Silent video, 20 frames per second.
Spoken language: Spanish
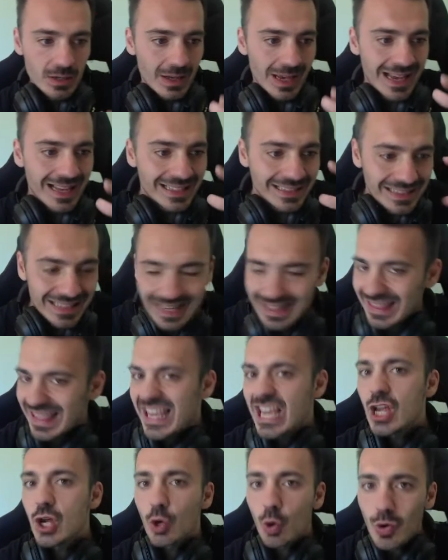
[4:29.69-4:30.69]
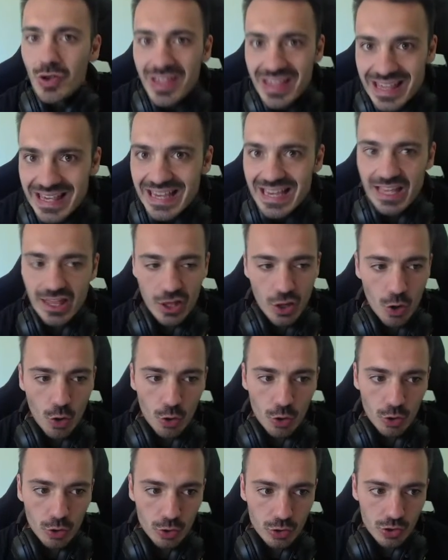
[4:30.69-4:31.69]
entre 5 y 10
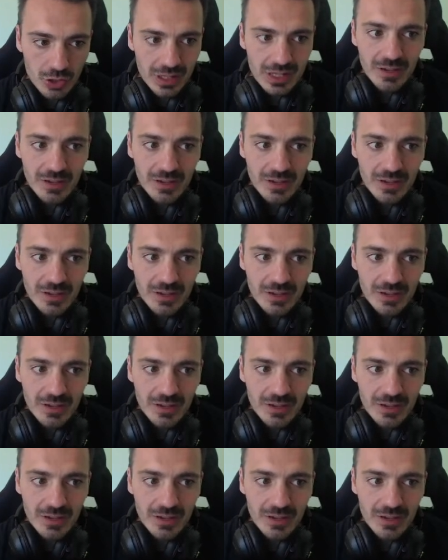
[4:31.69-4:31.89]
gorros.